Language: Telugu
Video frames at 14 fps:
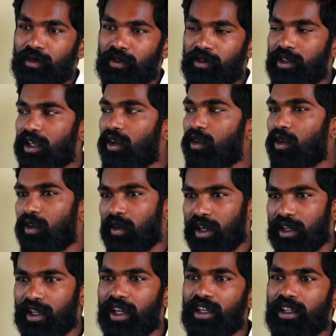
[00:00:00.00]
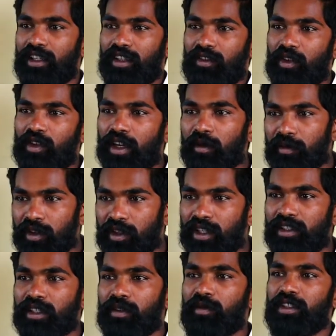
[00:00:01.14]
పూర్తిగా ఒక వర్గానికి ఒక
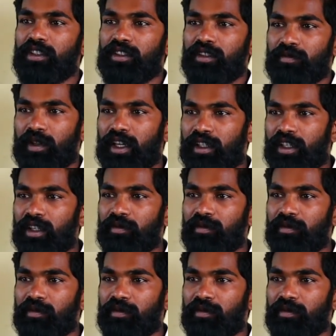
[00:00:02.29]
కమ్యూనిటీకి సంబంధించిన పార్టీ